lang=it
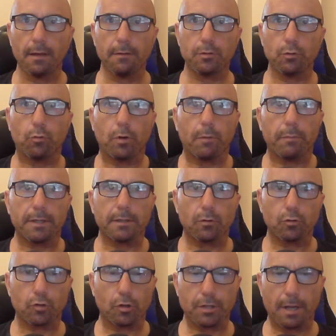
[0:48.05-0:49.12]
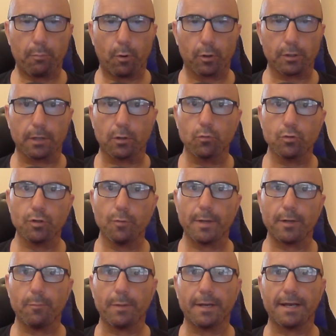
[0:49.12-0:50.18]
sicuramente non so se la porta è chiusa o
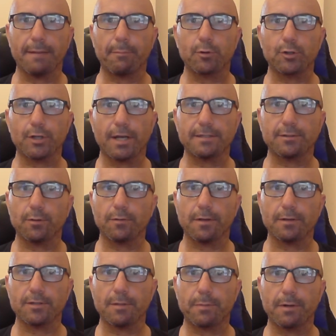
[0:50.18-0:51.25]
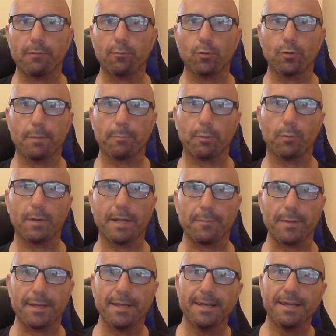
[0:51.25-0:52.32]
meno perché la Prosesto abbiamo sempre avuto dei
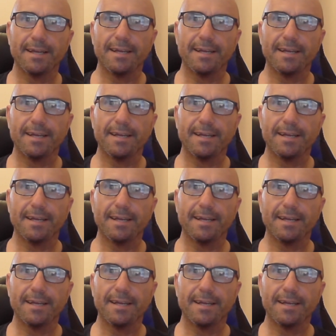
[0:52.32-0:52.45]
problemi